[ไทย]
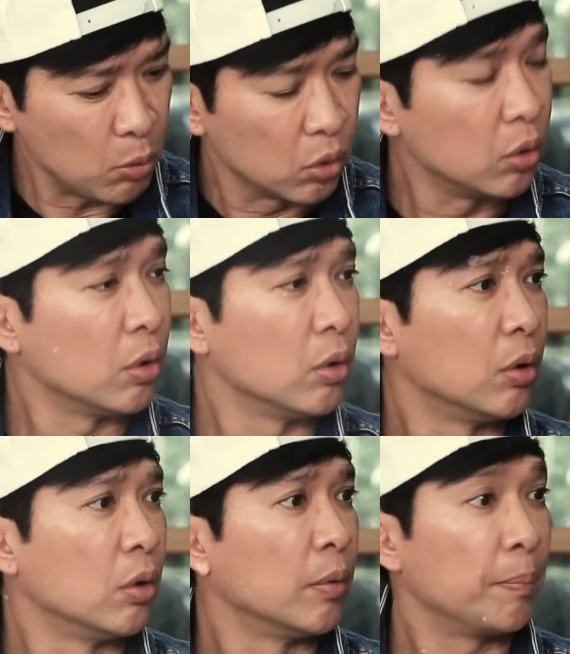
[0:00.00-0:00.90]
เอ้า
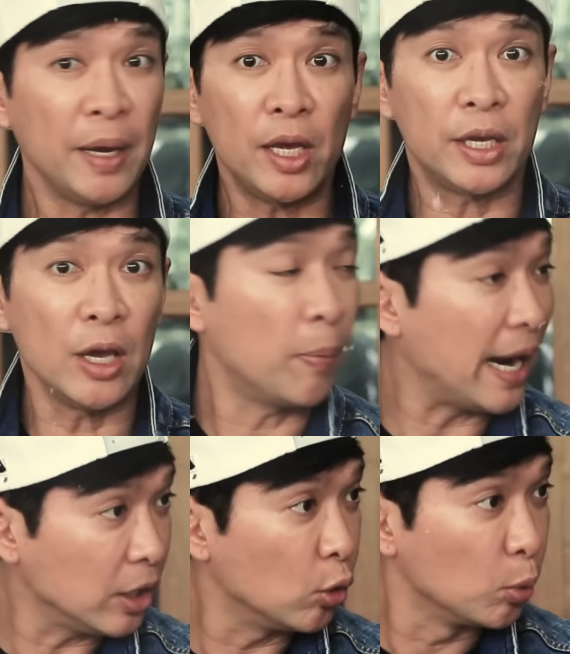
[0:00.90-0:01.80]
ไปเกี่ยว
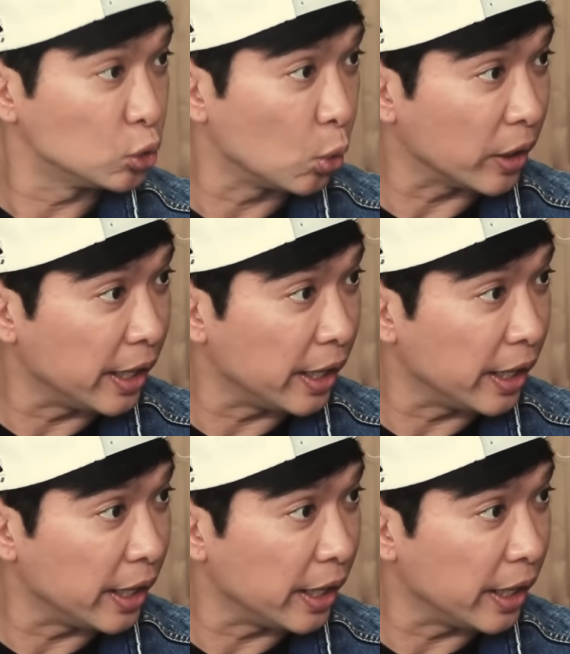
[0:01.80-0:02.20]
พันกับหลวงพ่อสุข